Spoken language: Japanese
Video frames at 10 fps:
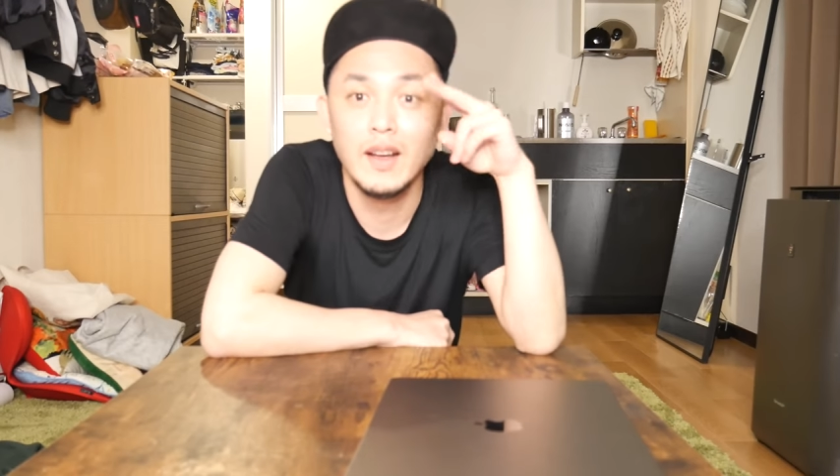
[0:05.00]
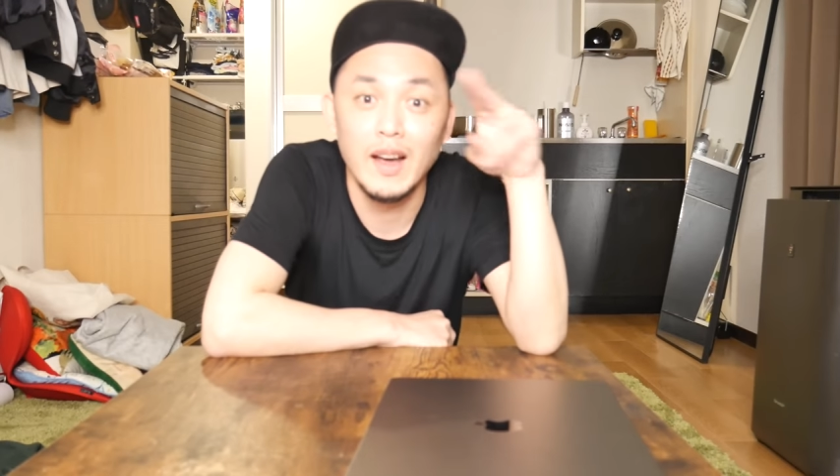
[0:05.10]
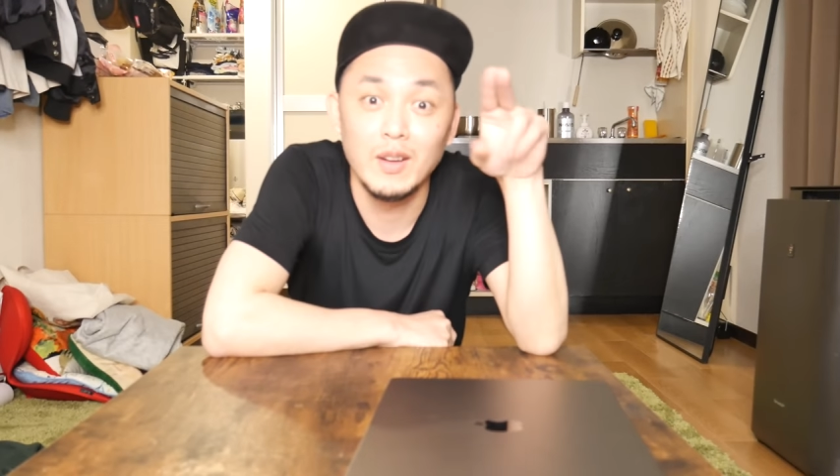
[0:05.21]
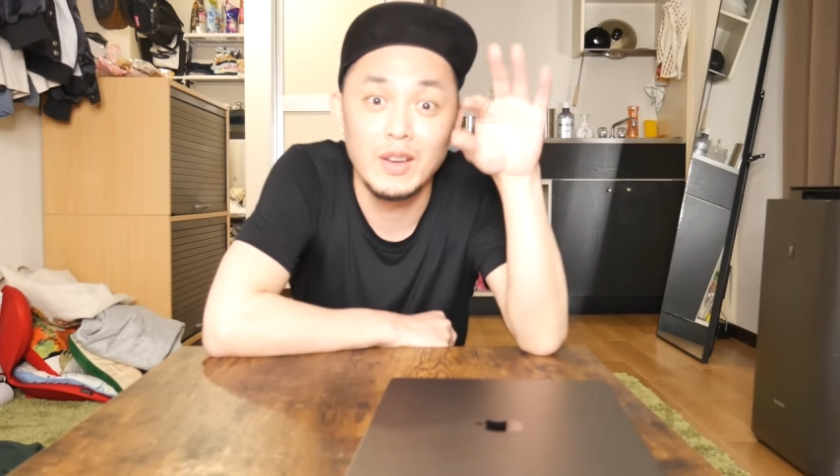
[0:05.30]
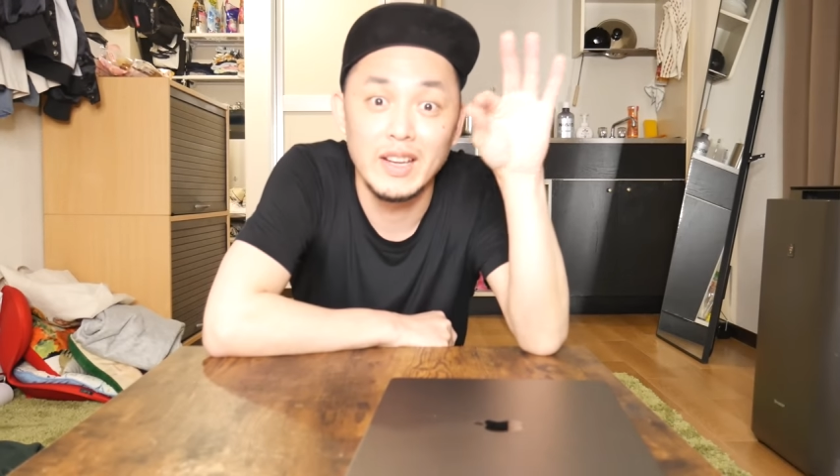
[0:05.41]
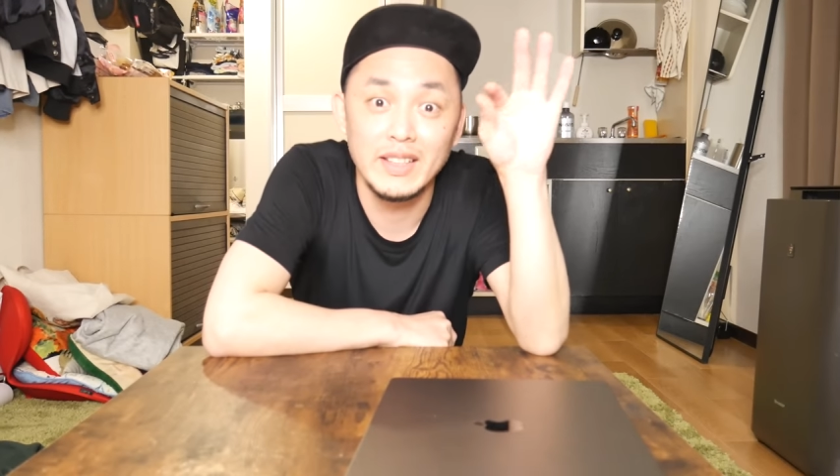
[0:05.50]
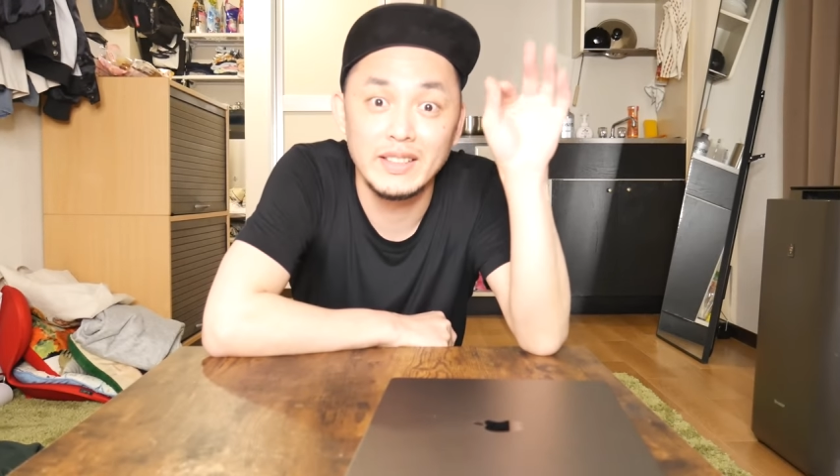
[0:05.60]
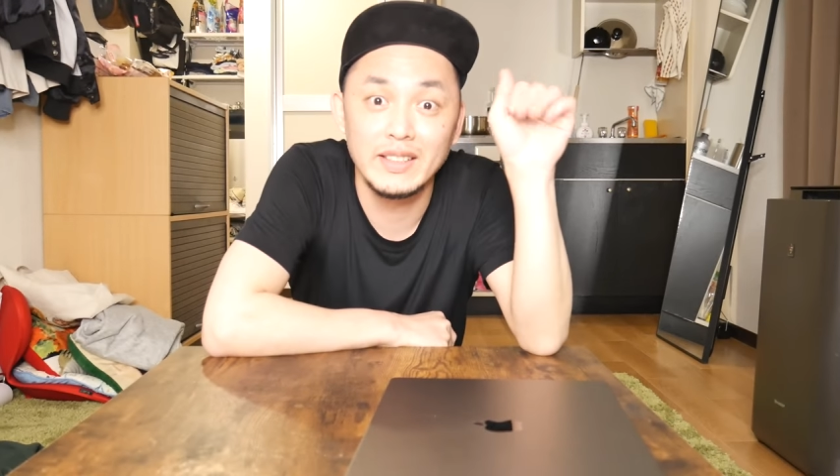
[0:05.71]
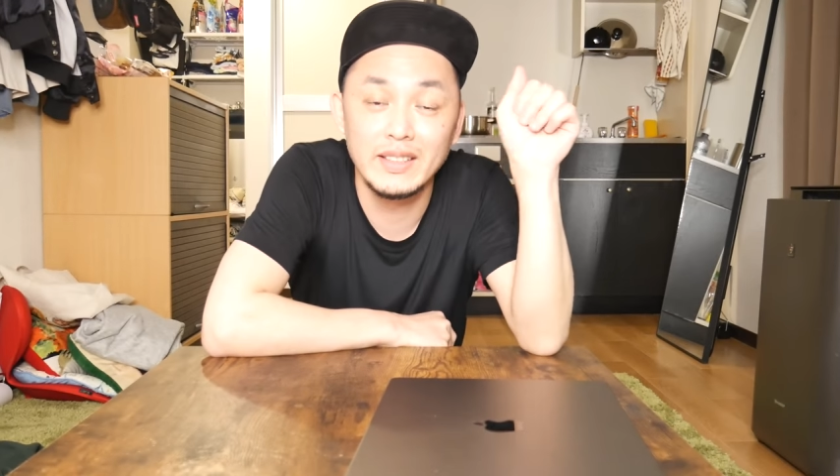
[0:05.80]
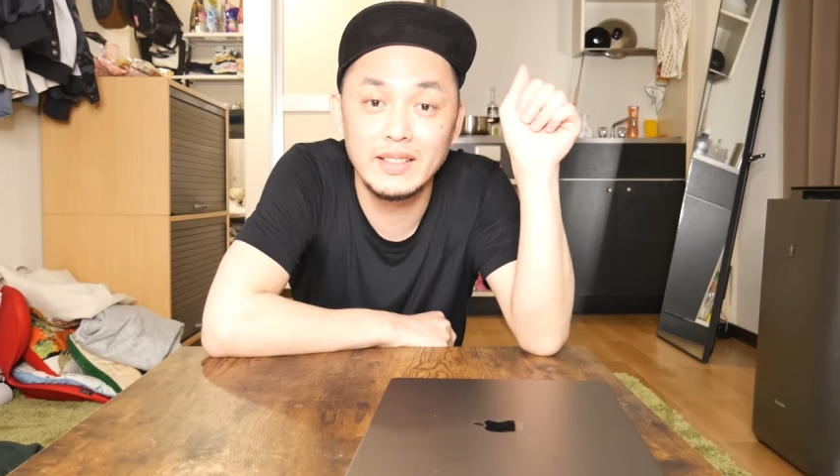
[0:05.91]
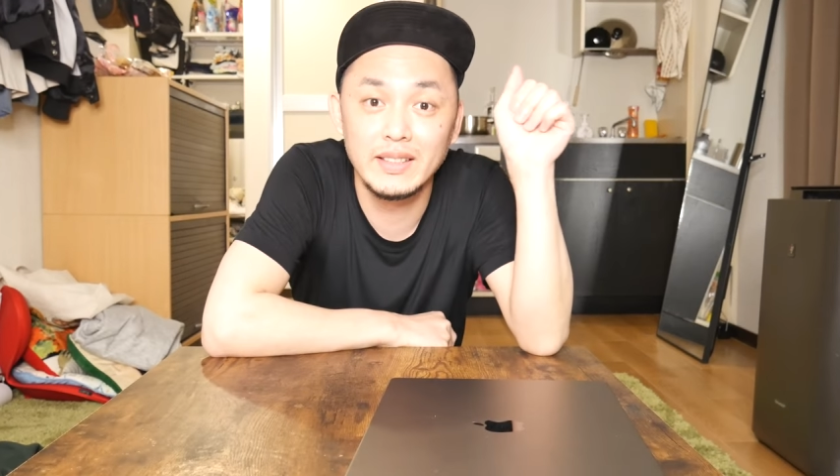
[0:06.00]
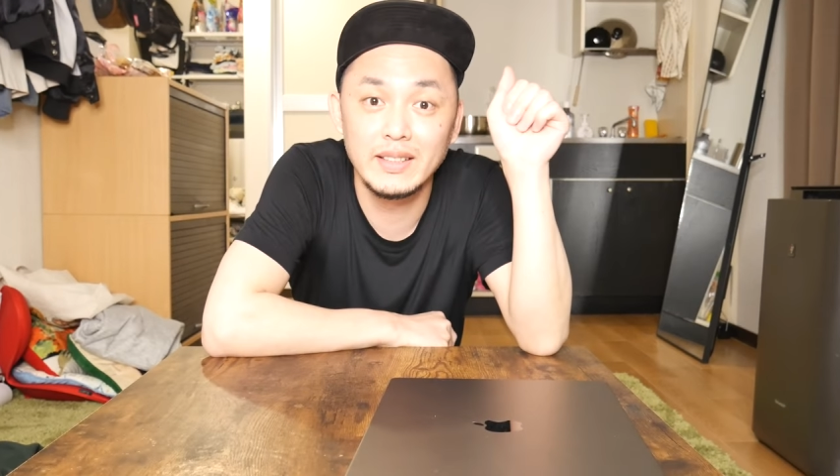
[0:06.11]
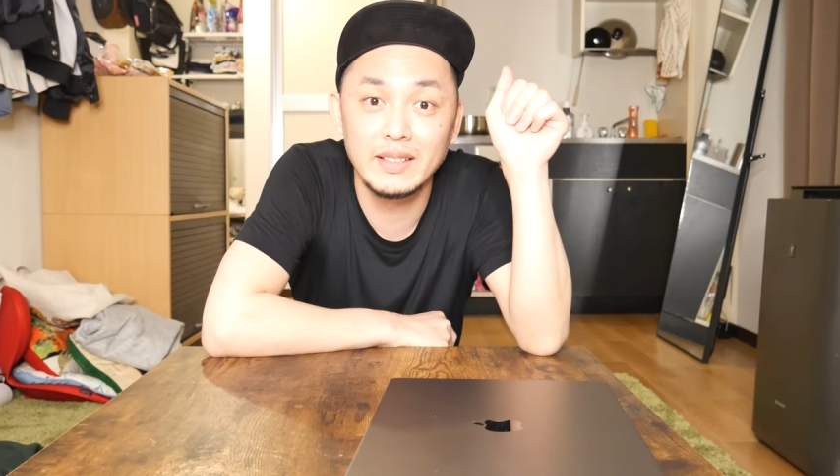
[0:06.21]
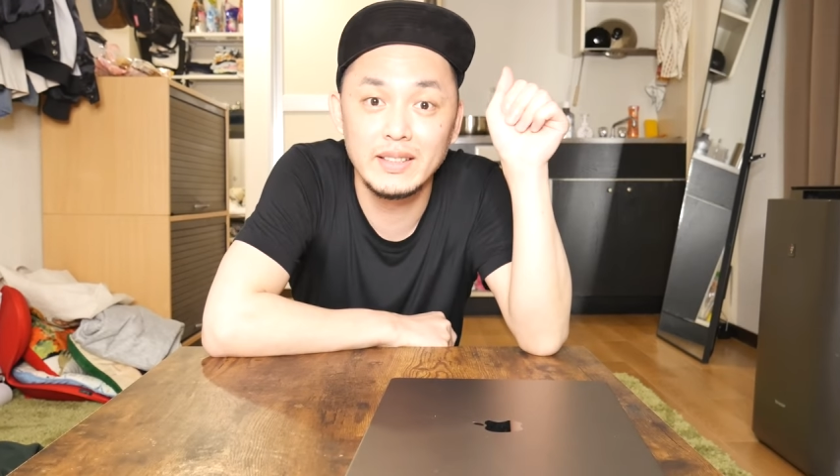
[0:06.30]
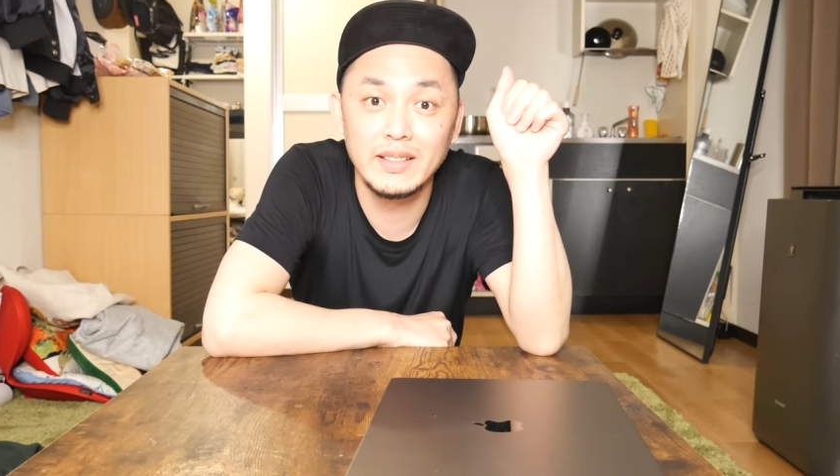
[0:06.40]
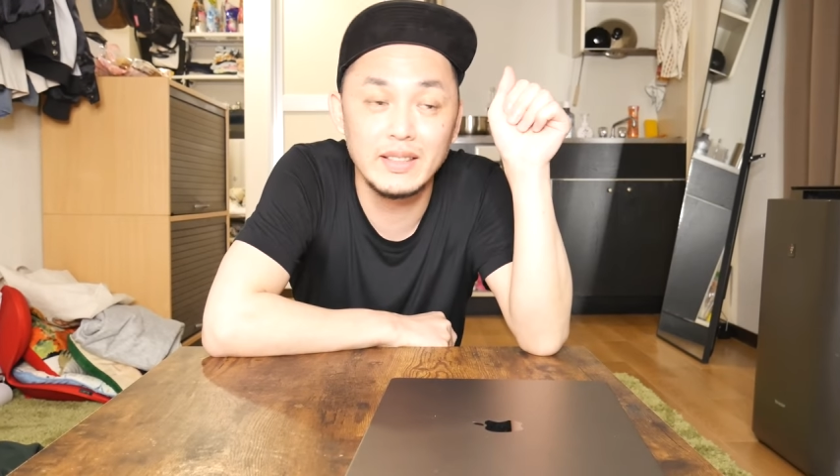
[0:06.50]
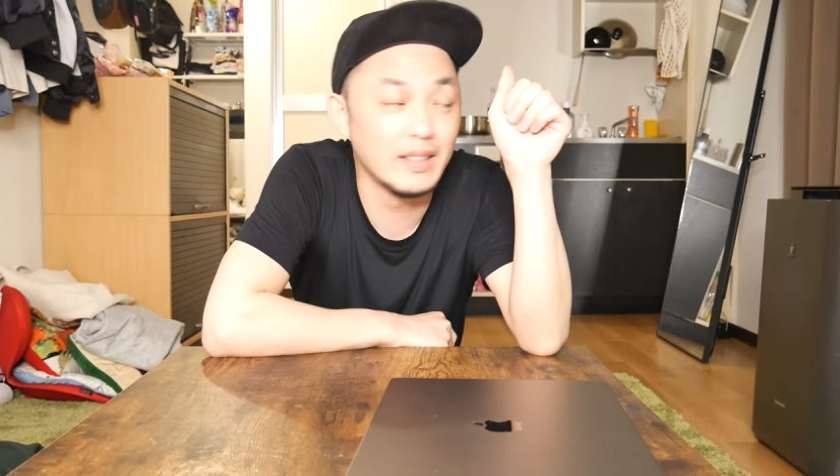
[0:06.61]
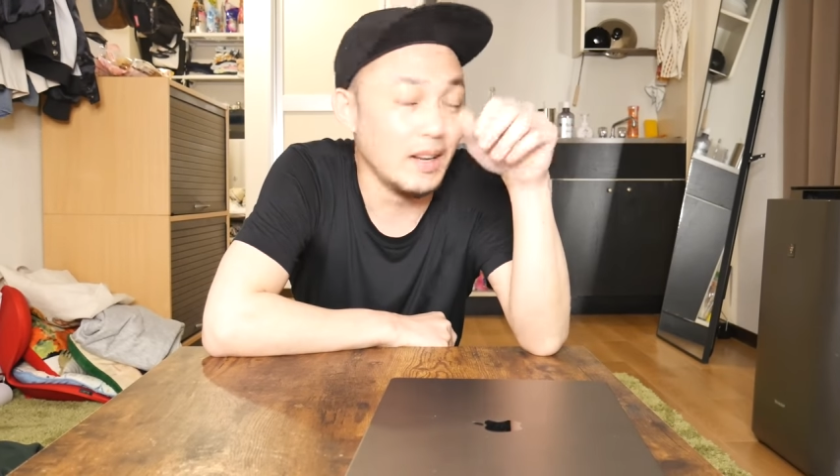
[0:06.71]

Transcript: Hello guys.